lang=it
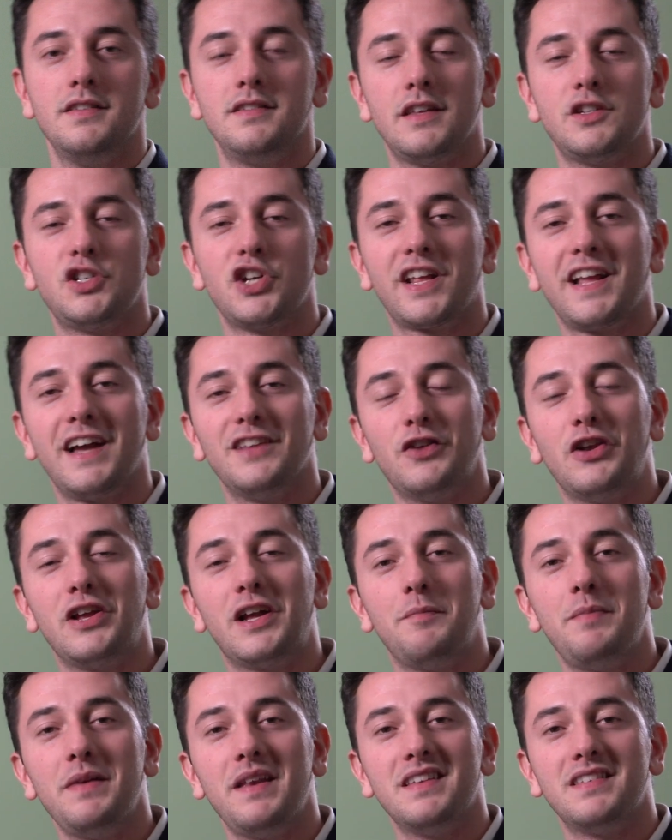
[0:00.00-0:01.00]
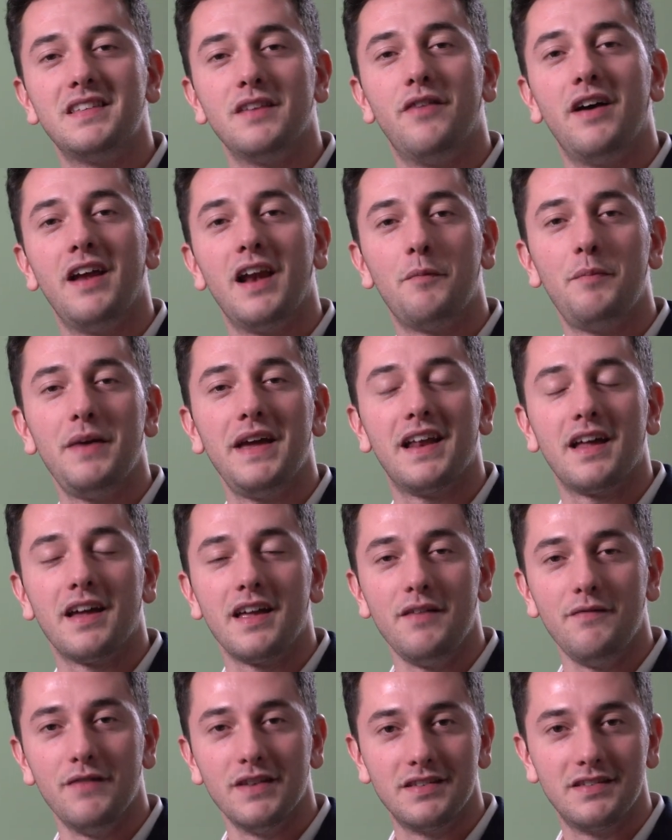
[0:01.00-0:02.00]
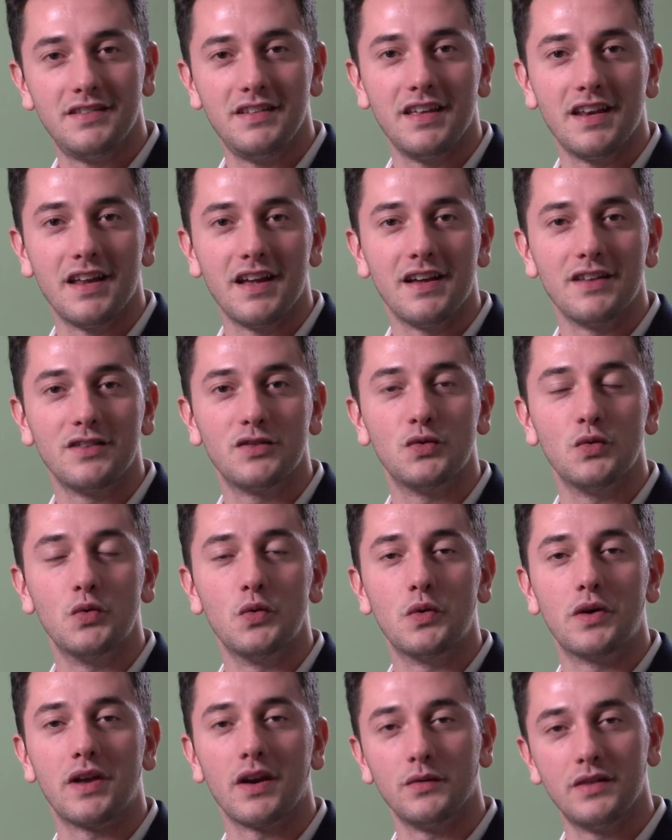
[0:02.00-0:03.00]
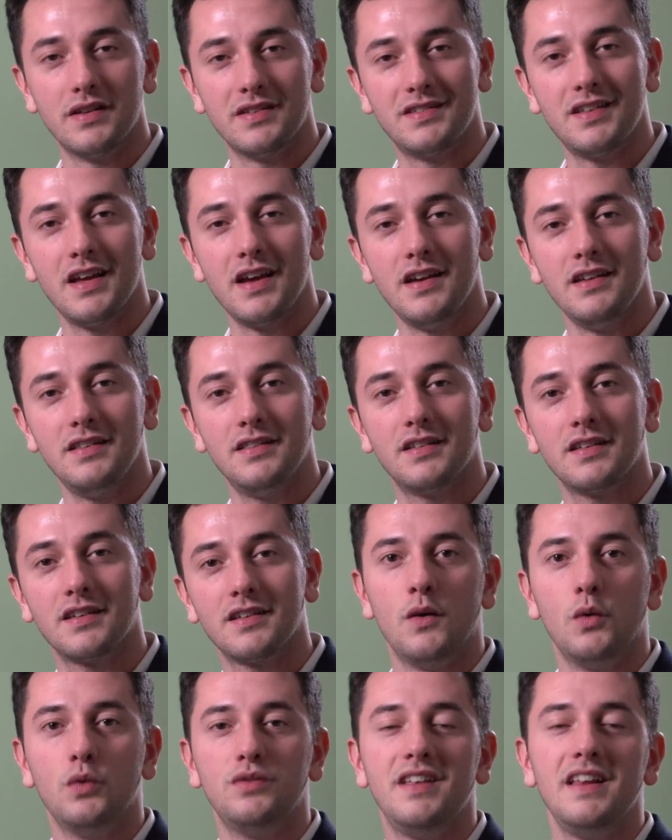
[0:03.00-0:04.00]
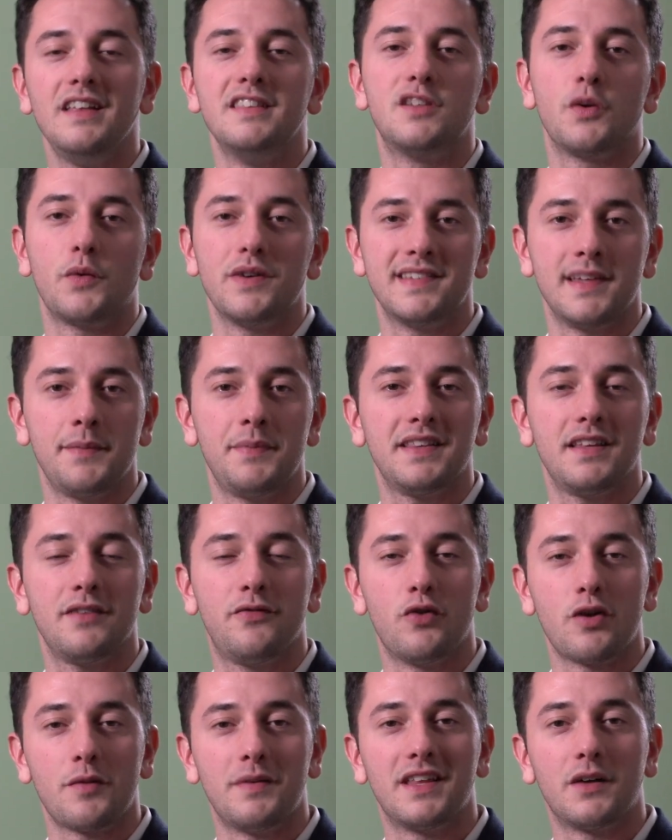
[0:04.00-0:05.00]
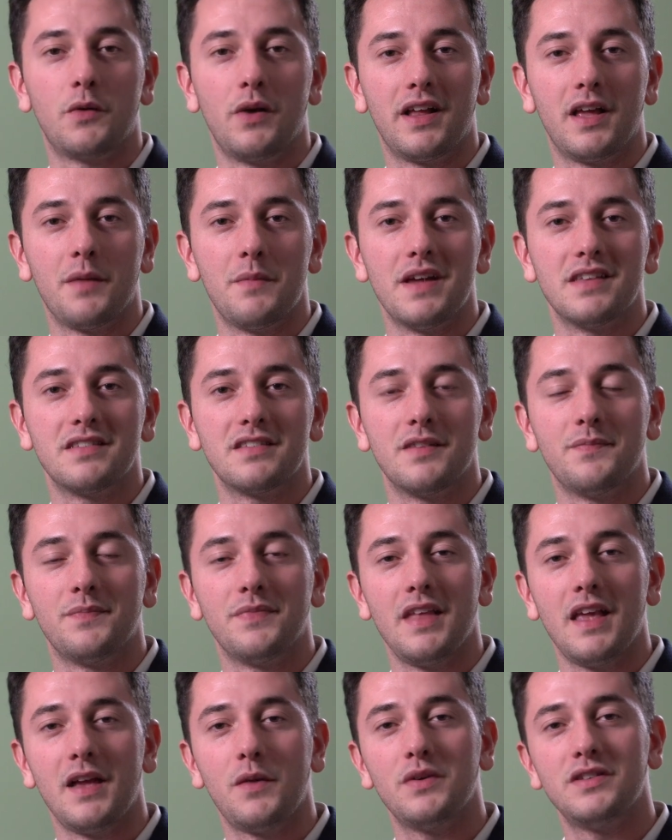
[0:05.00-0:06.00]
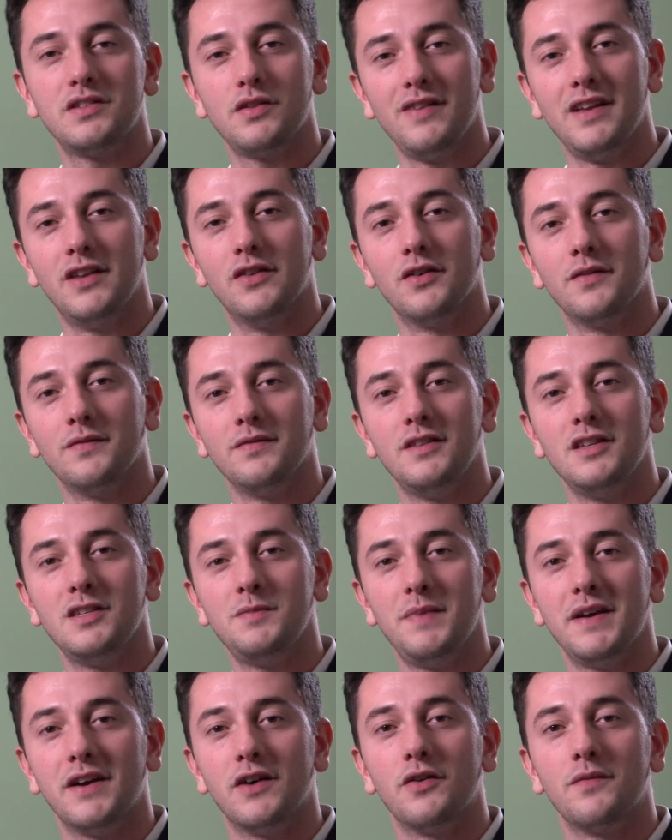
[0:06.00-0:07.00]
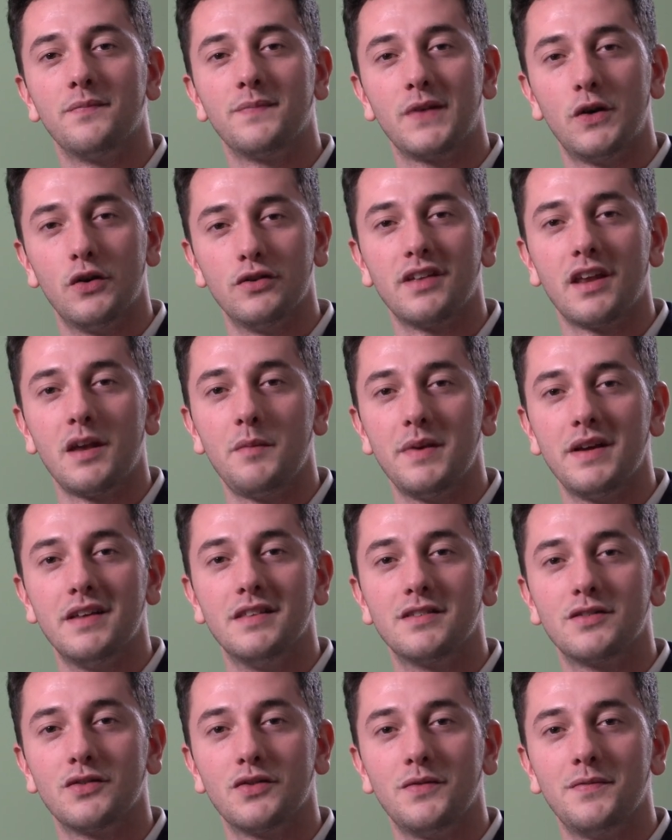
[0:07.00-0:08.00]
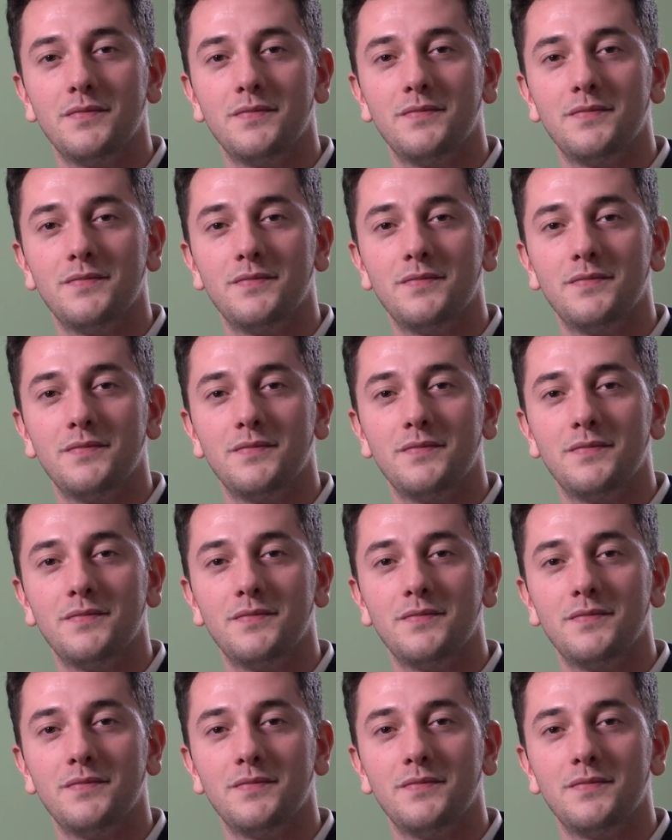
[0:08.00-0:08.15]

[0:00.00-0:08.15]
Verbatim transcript: Stai cercando di capire se vale la pena investire su CrowdEstate? Utilizzo questa piattaforma da qualche mese e in questo video ti spiego cosa ne penso.